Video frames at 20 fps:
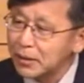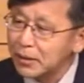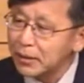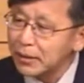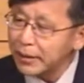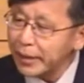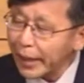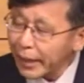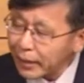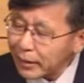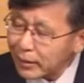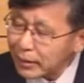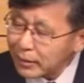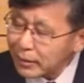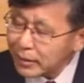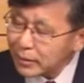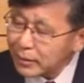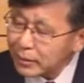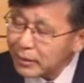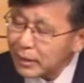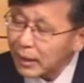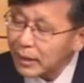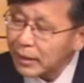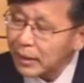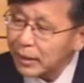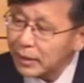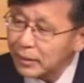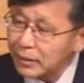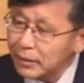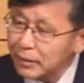
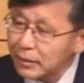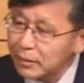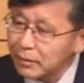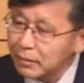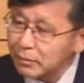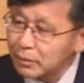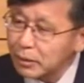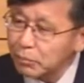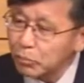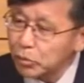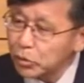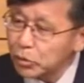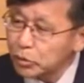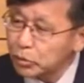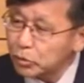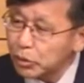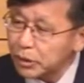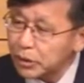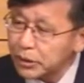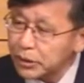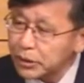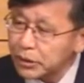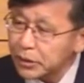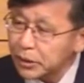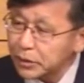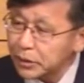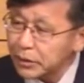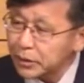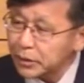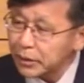깨끗하게 우리의 모든 죄를
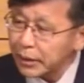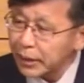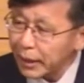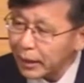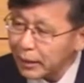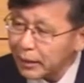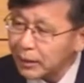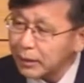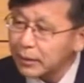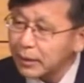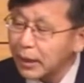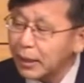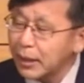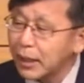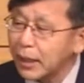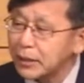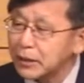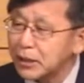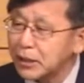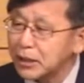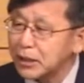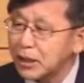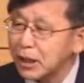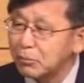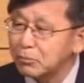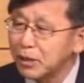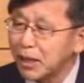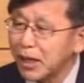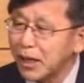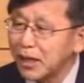씻어서 깨끗하게 하시기
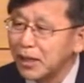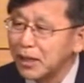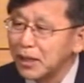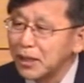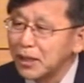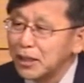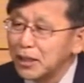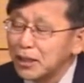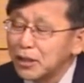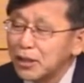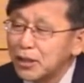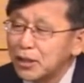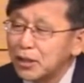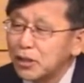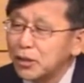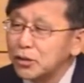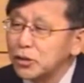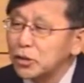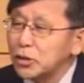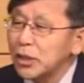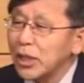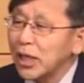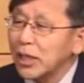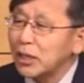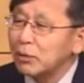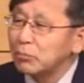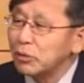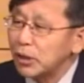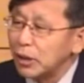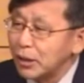때문에 그런
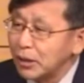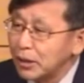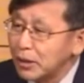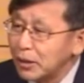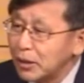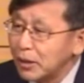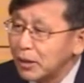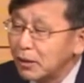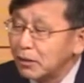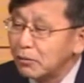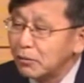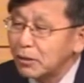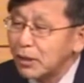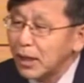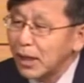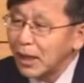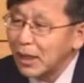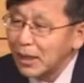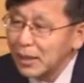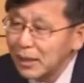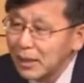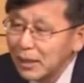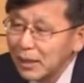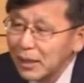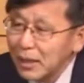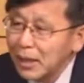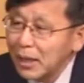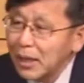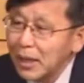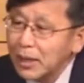사귐을 우리가
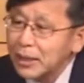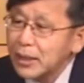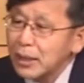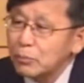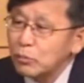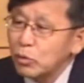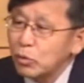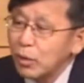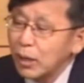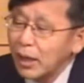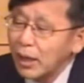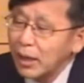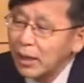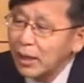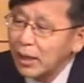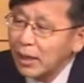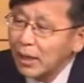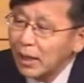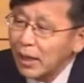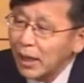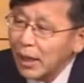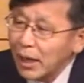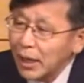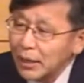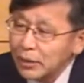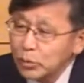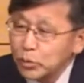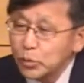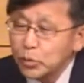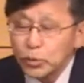하나님과 할
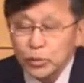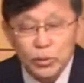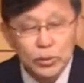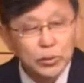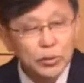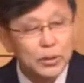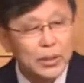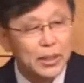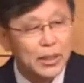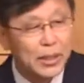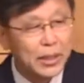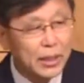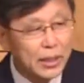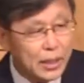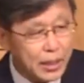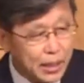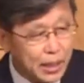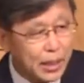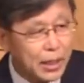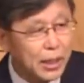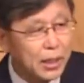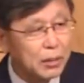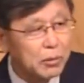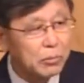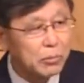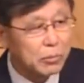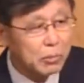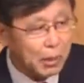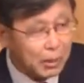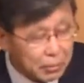수 있게
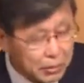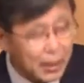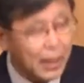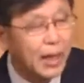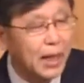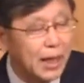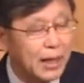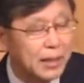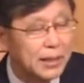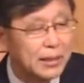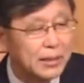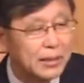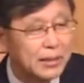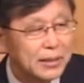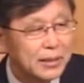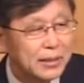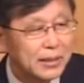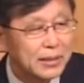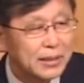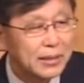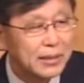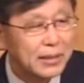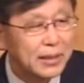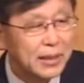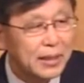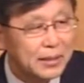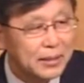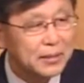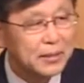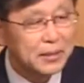되었다
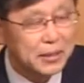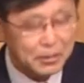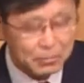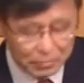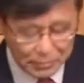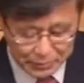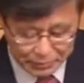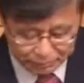하는 것입니다.